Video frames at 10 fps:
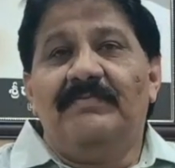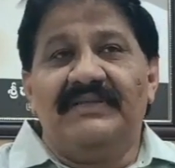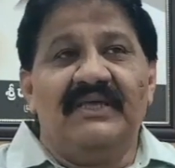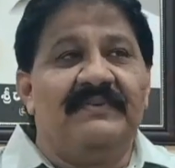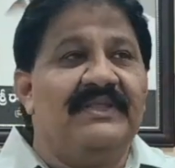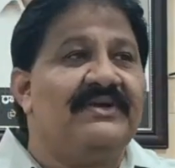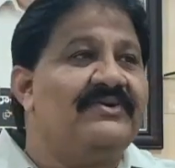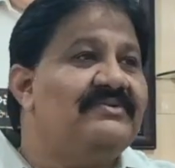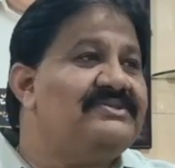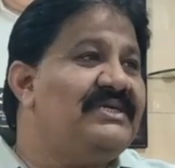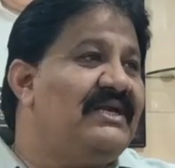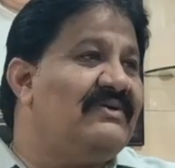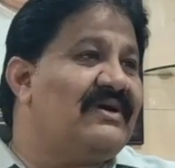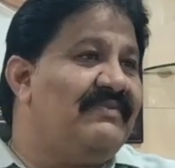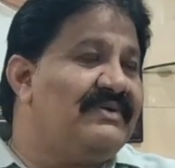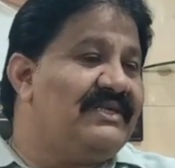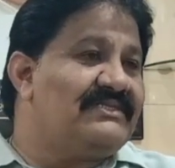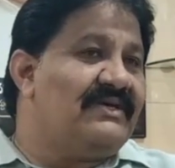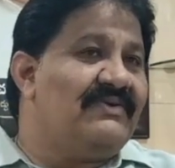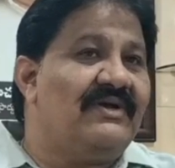పదే పదే రెండు విషయాలను కామెంట్
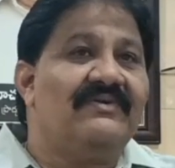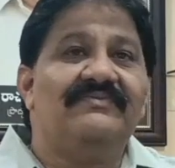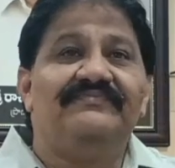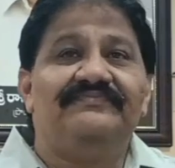చేస్తూ ఉన్నారు